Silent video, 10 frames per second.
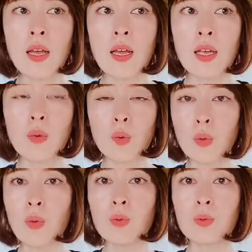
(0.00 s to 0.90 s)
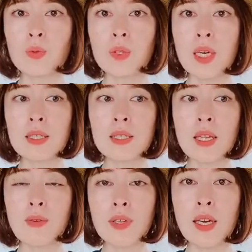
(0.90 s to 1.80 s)
えーと、驚く感じ
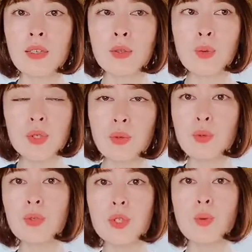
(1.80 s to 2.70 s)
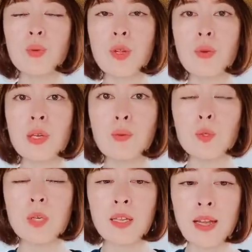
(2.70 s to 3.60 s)
ではなく、どうしようどうしようっていう気持
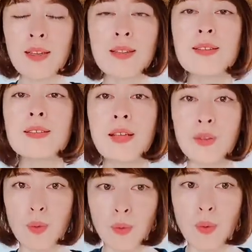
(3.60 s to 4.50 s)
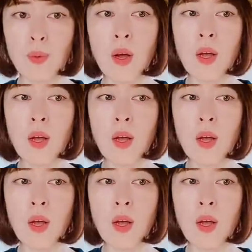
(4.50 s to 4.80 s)
ちはないんですけれども、